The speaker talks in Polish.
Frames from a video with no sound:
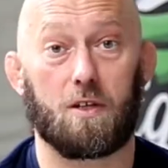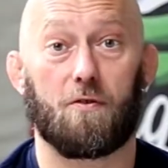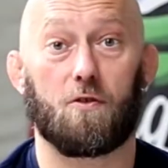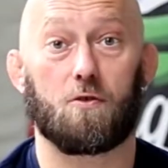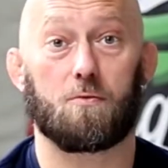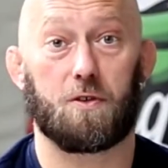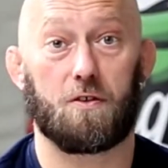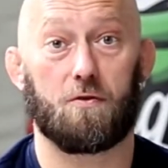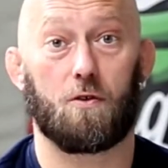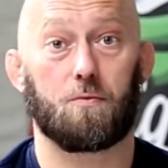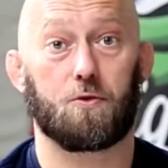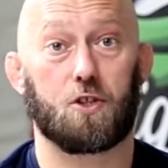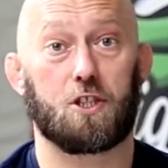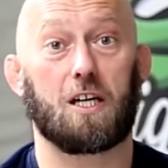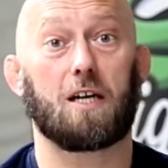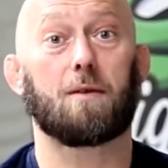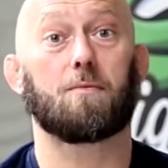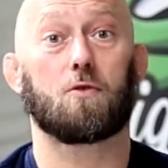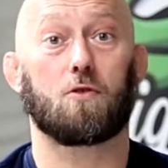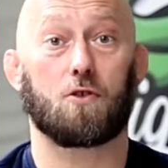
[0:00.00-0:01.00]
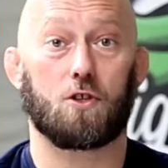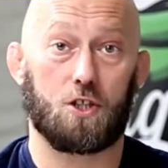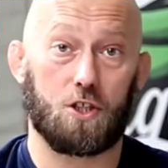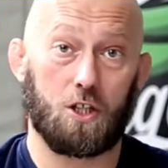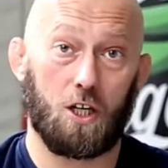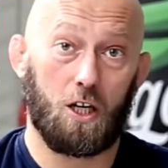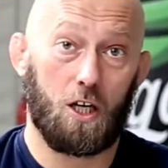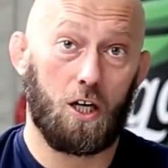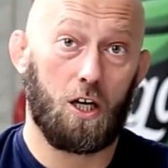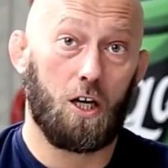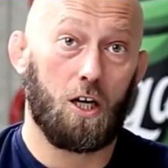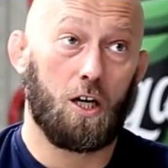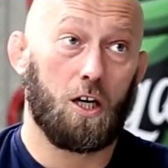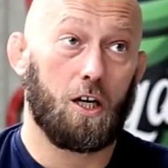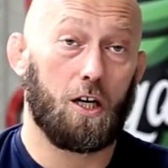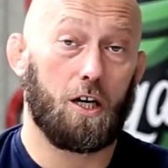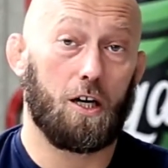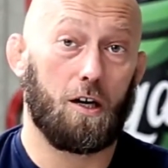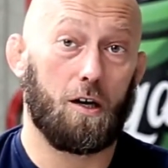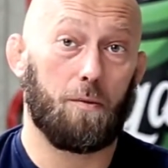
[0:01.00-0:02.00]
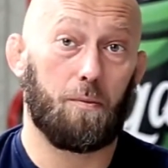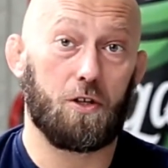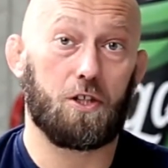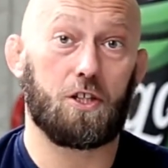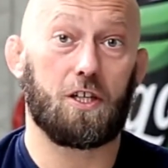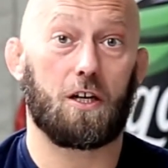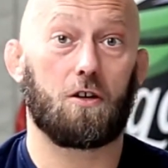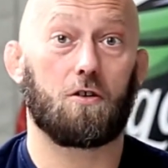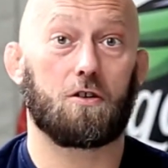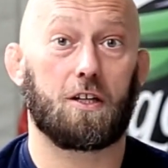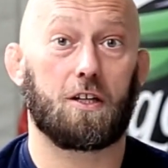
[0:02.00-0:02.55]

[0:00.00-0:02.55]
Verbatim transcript: niewątpliwą przyjemność być jego